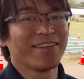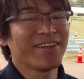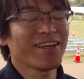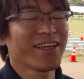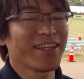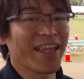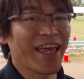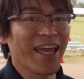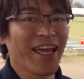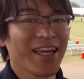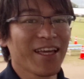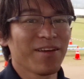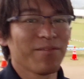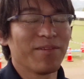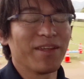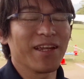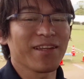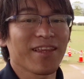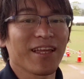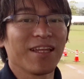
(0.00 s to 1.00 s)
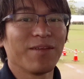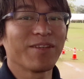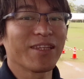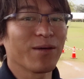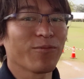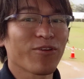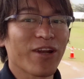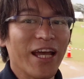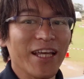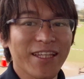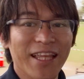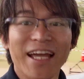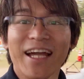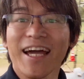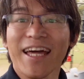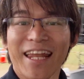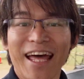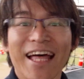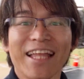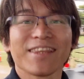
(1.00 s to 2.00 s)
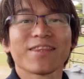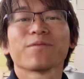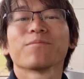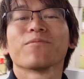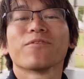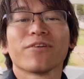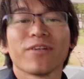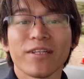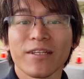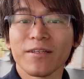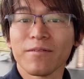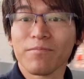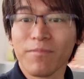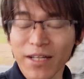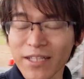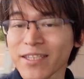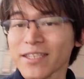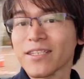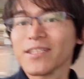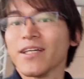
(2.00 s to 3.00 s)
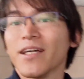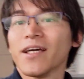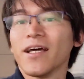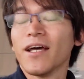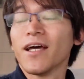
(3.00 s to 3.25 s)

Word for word: ぜひね皆さんに見てもらいたいかなと思います